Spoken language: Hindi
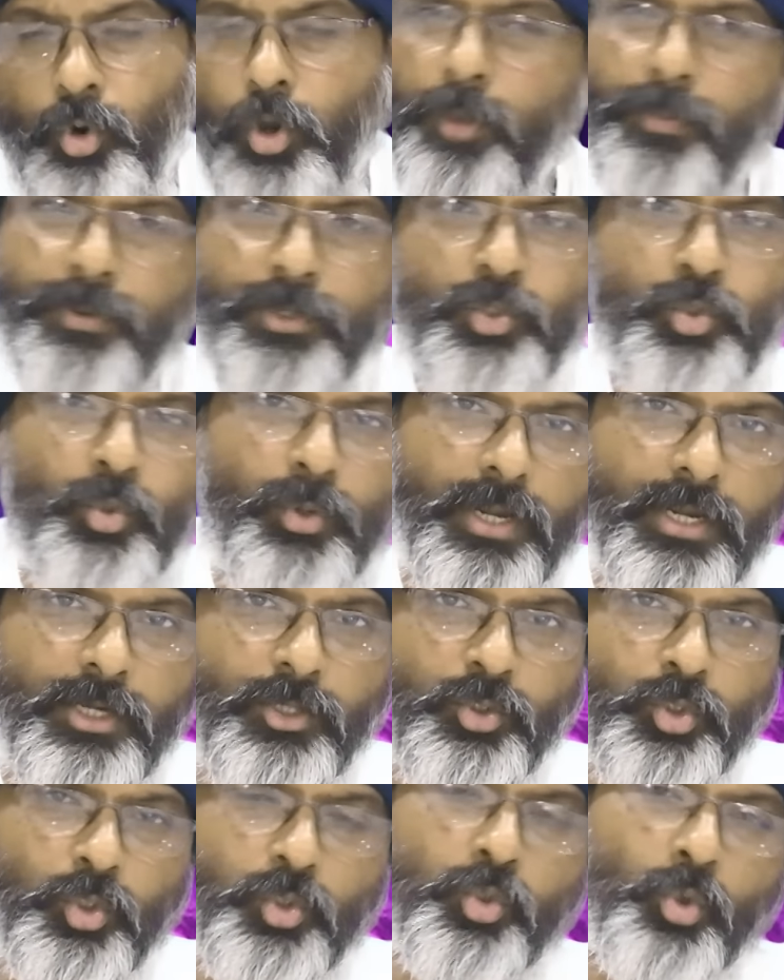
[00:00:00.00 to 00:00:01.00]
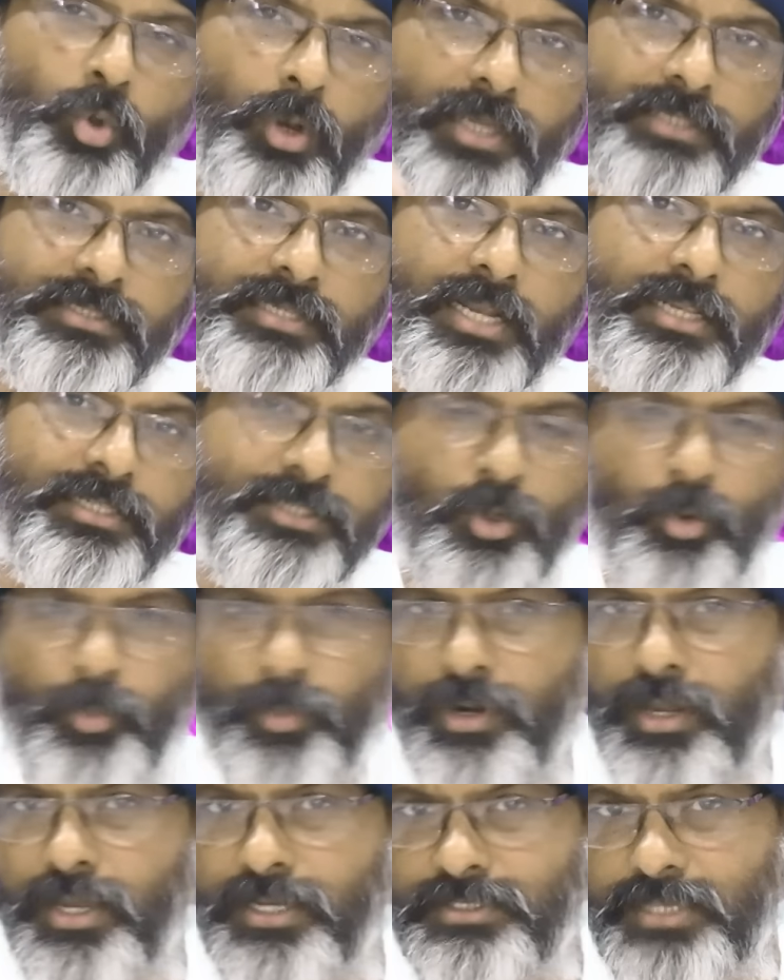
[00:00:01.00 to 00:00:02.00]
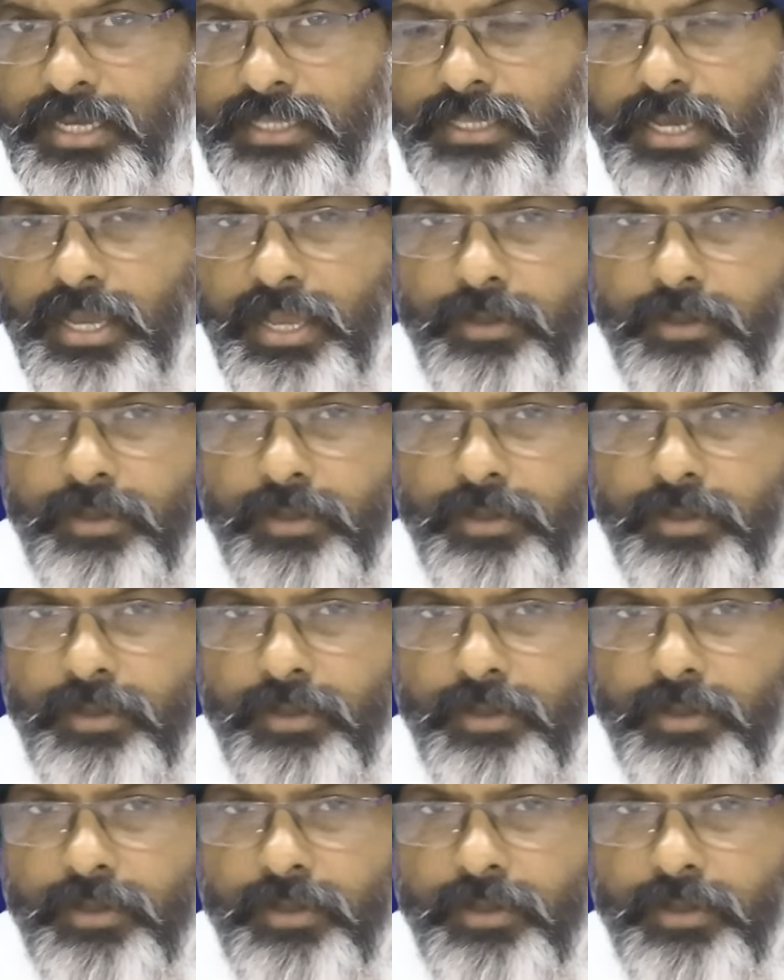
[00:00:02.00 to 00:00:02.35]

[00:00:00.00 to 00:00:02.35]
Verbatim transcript: कोई भी स्टूडेंट जो 16 साल से उम्र का ज़्यादा